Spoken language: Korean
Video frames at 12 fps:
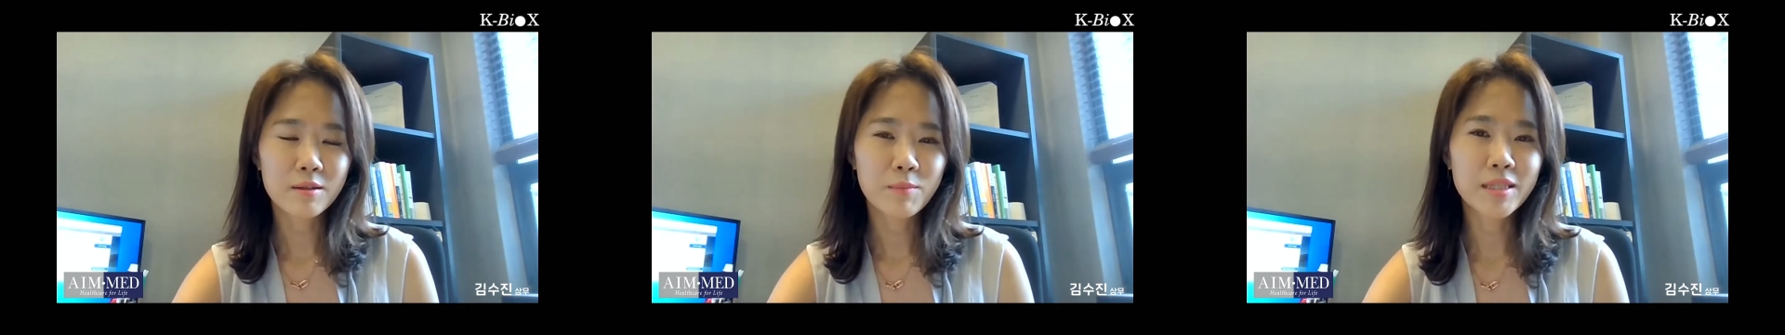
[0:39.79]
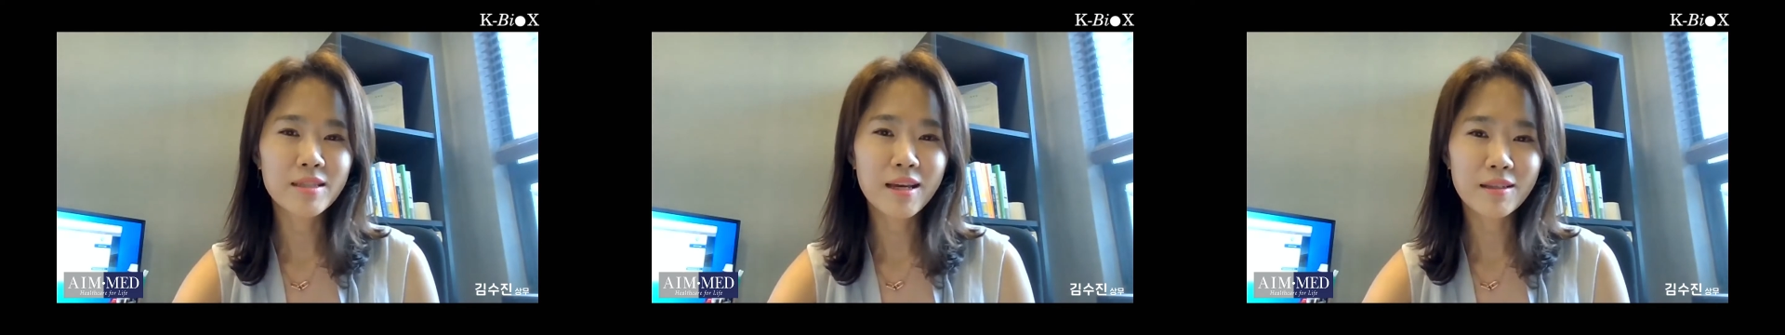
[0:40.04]
그
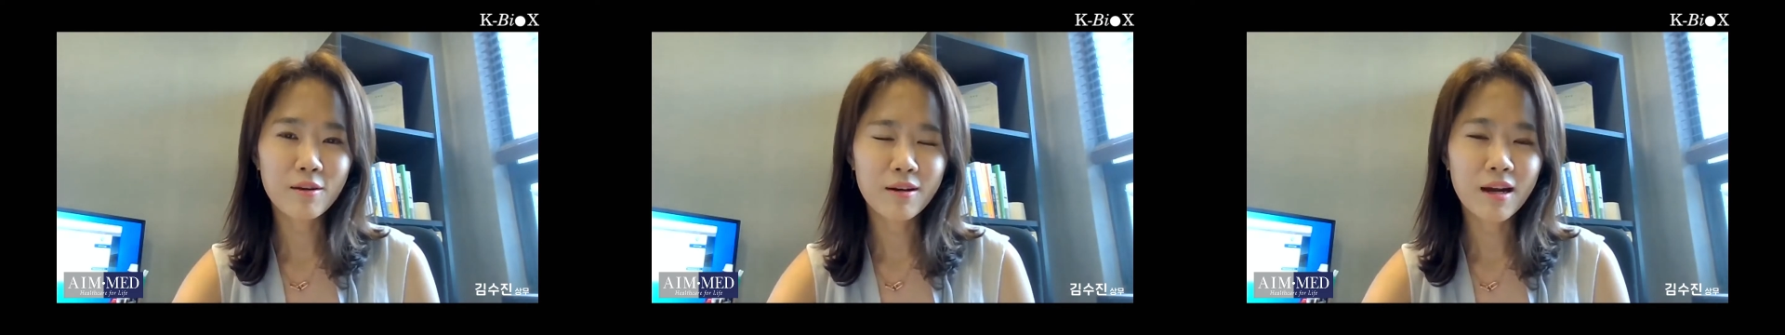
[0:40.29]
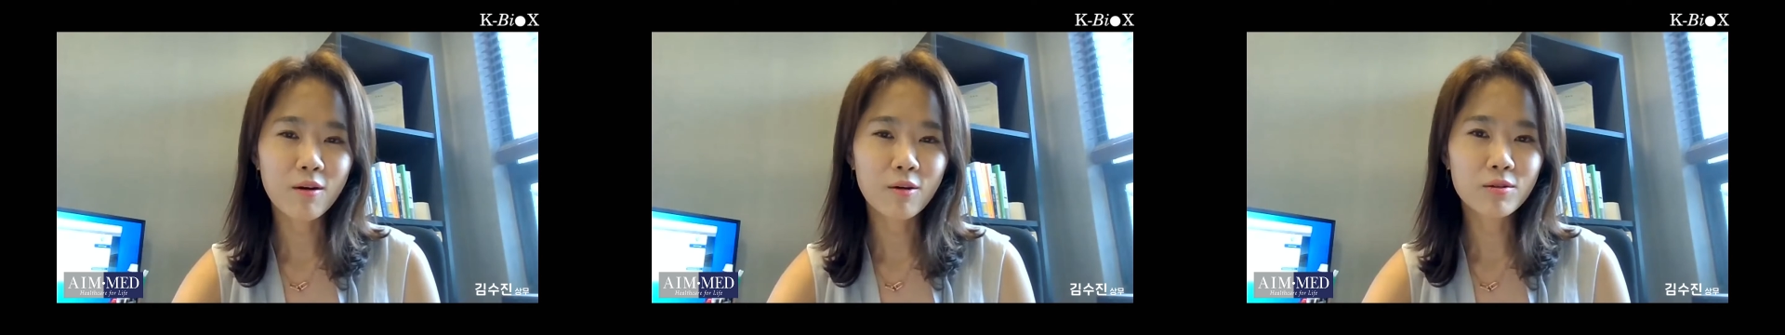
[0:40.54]

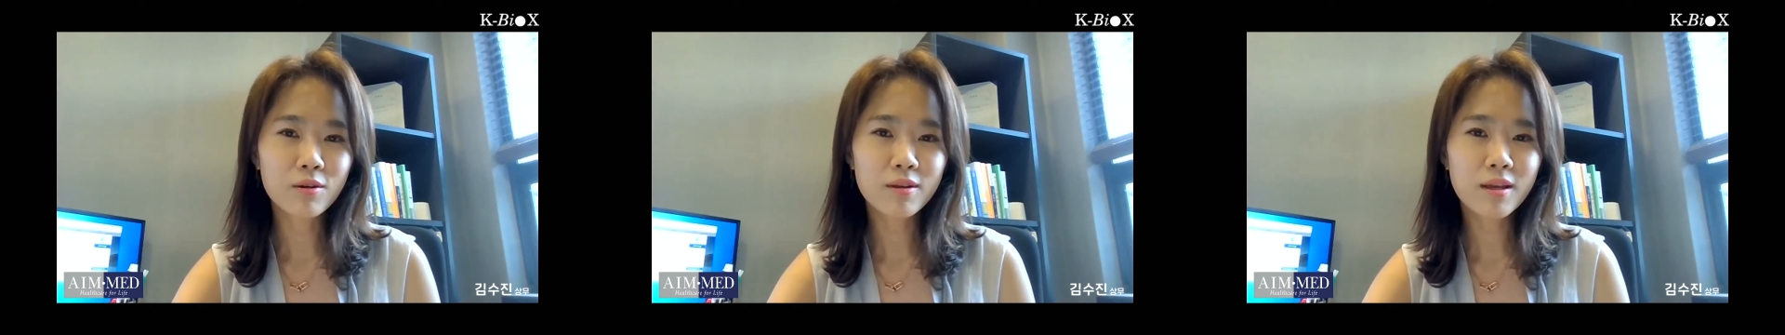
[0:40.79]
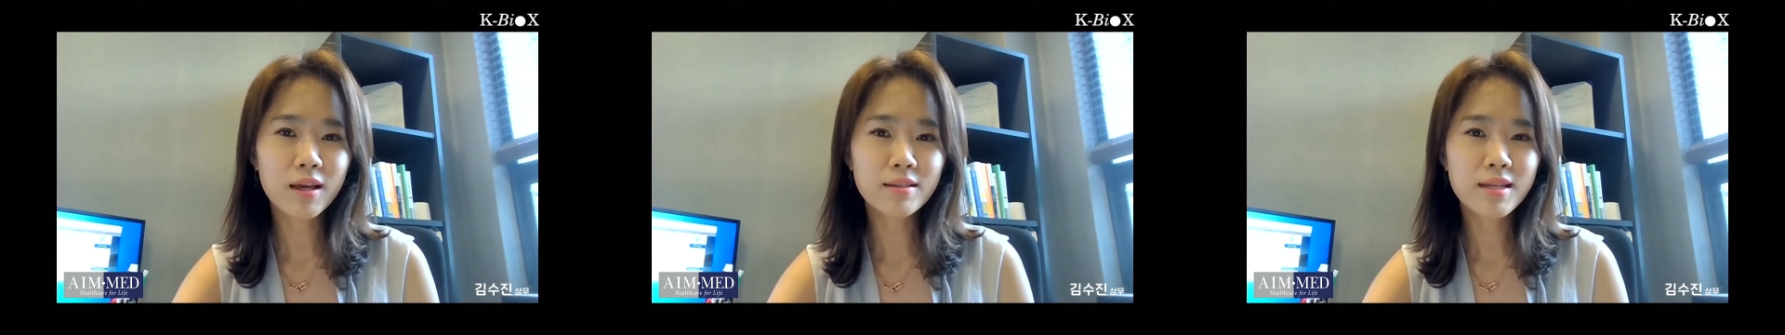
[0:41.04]
빅데이터가
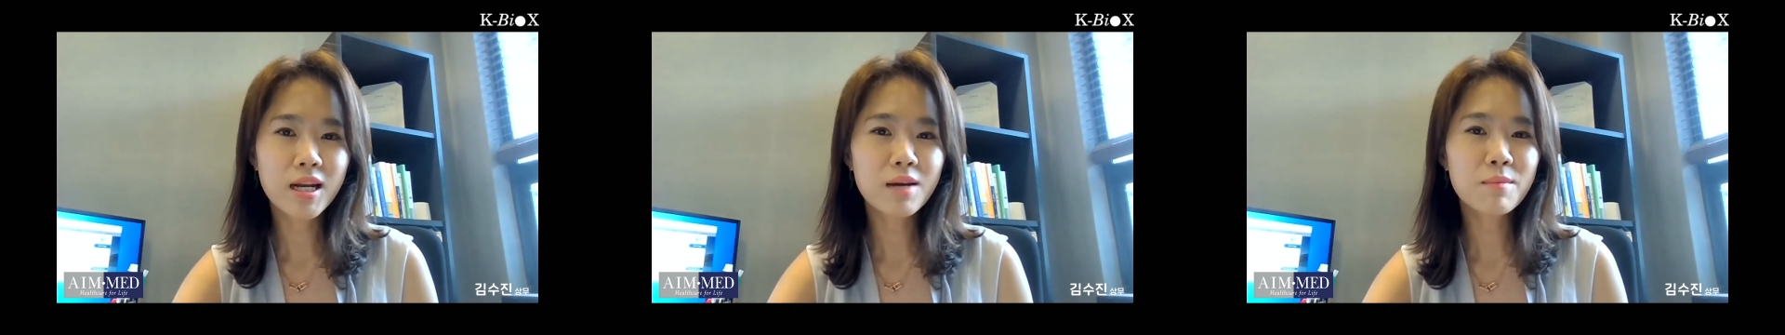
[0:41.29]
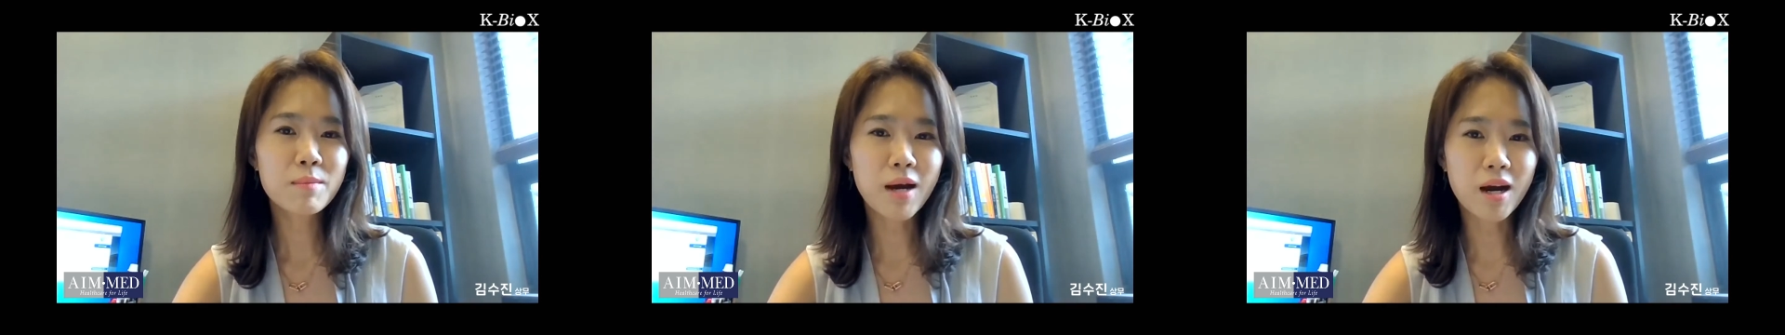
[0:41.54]
어떻게
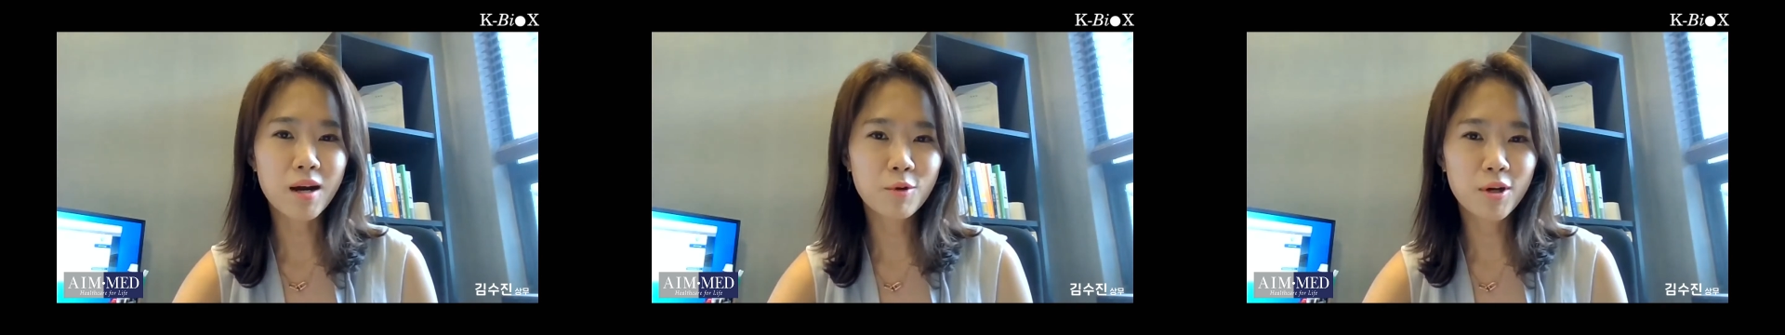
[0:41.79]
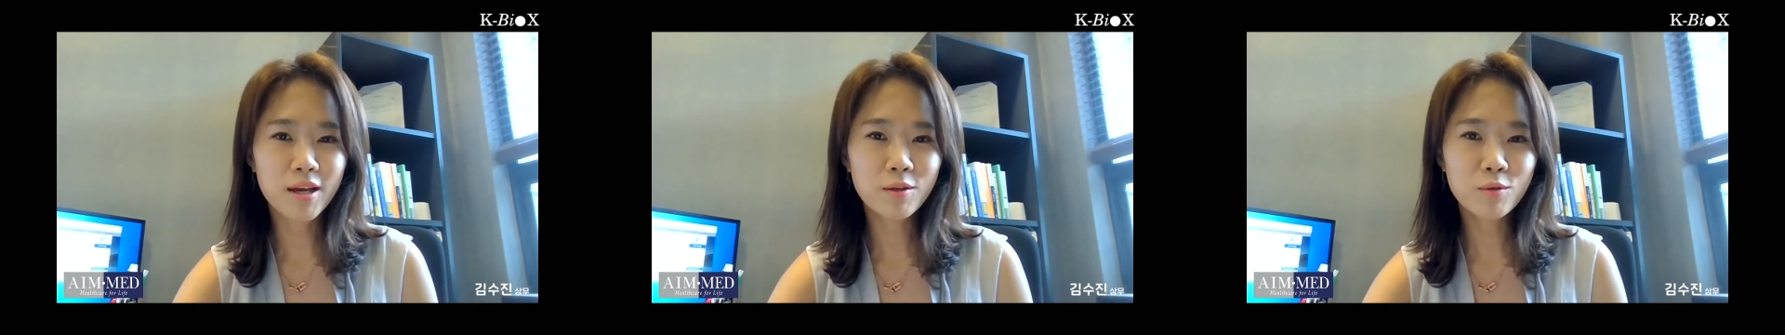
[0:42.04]
사람의
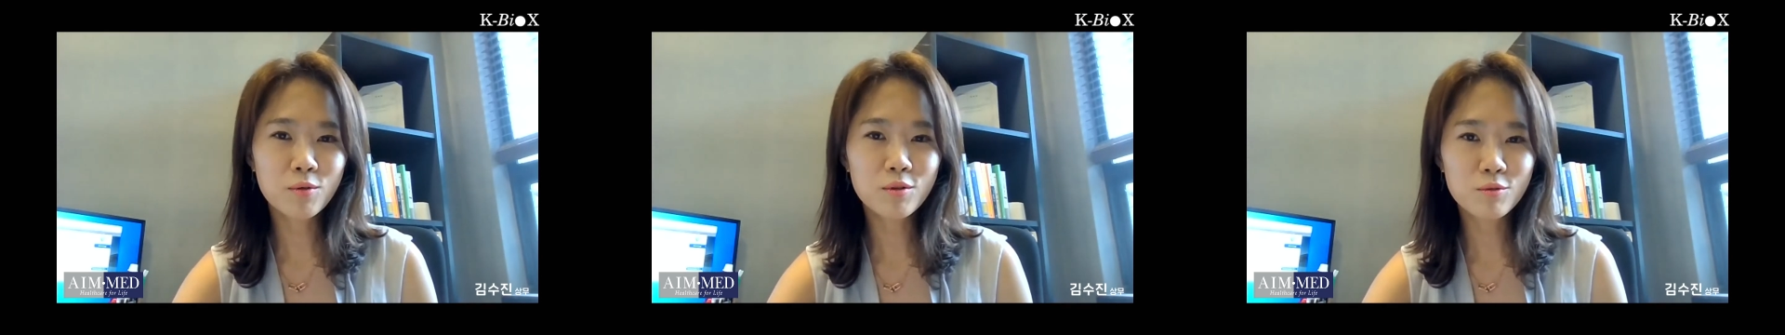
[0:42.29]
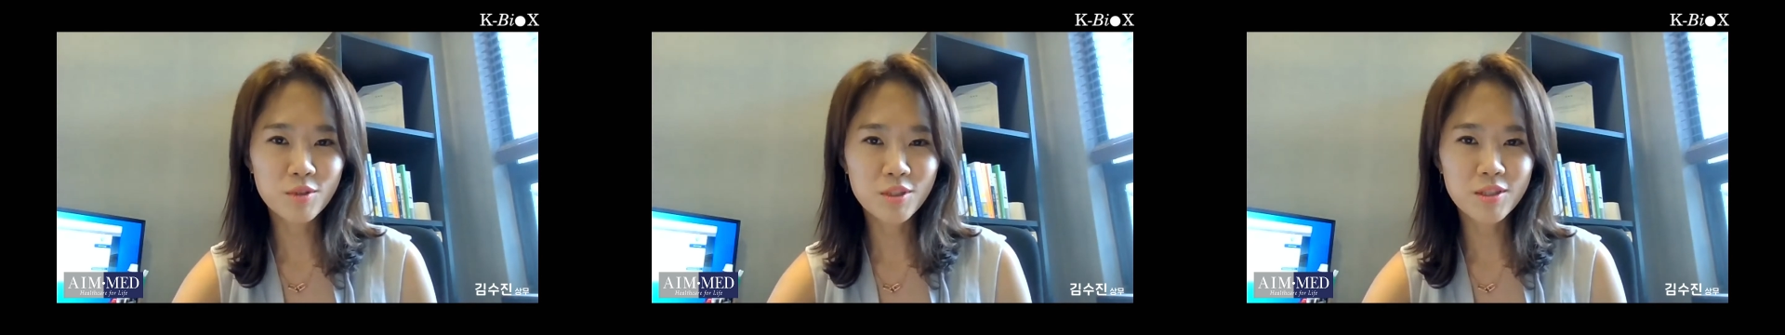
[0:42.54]
마음과
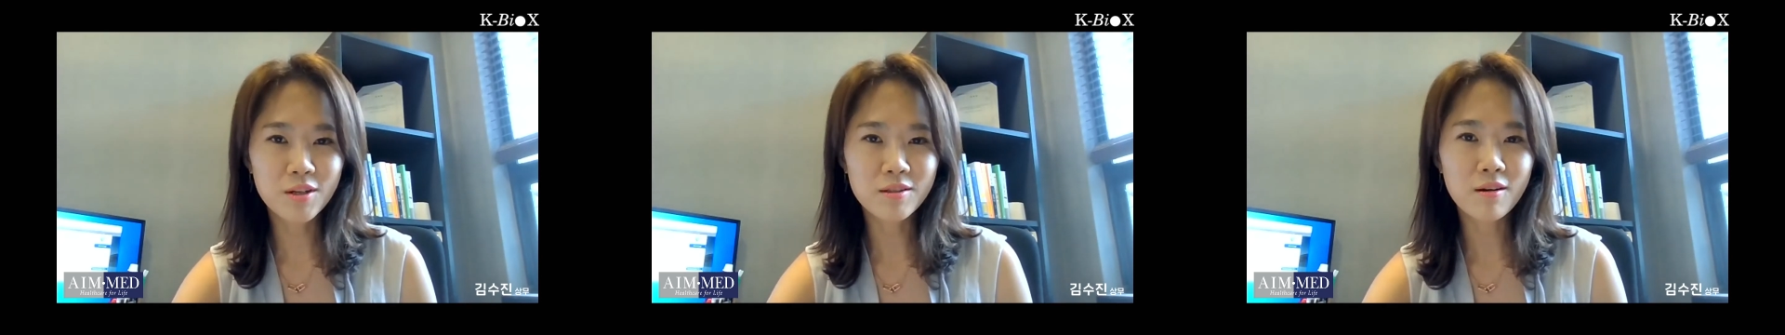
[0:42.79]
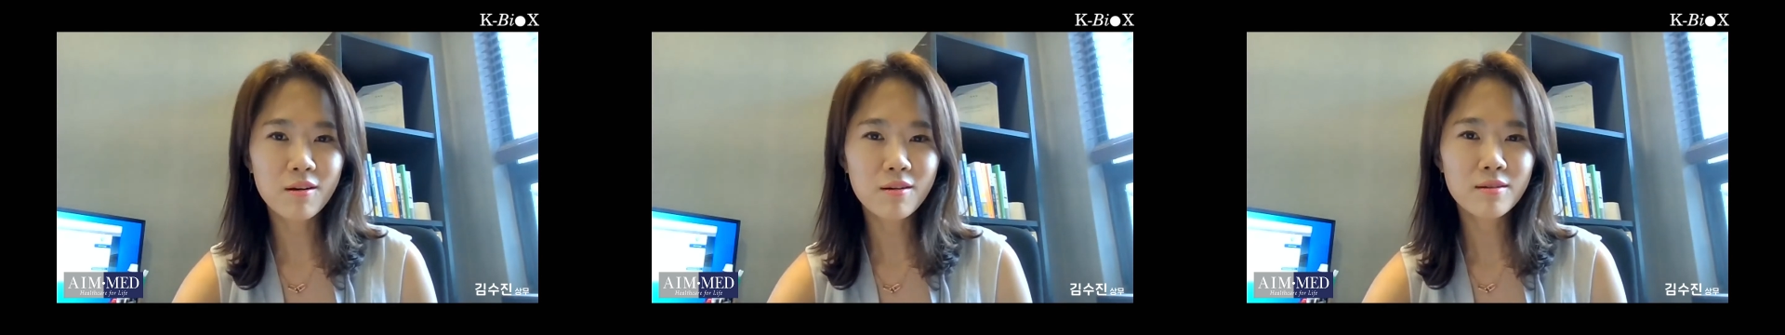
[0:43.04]
행동을
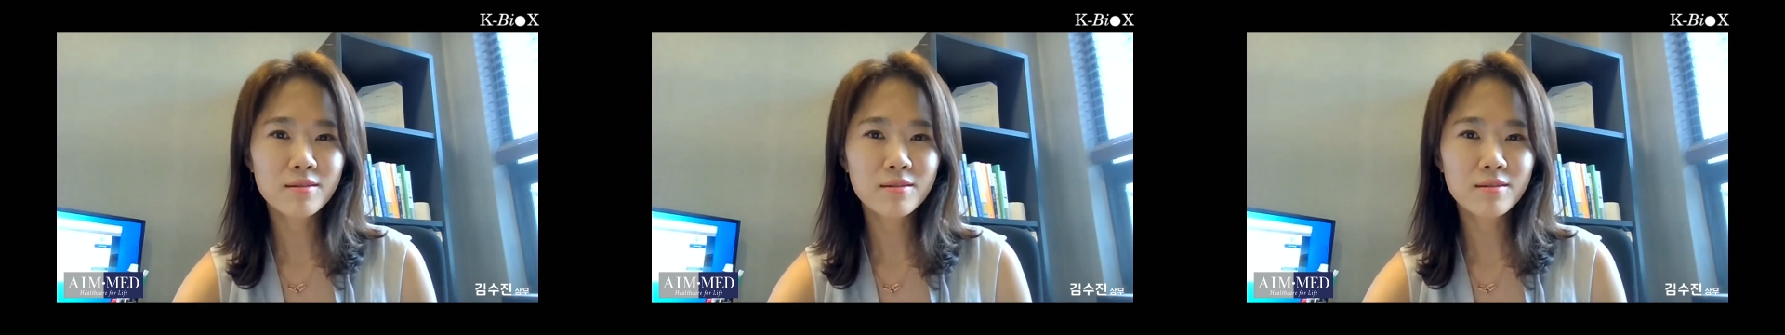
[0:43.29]
움직여서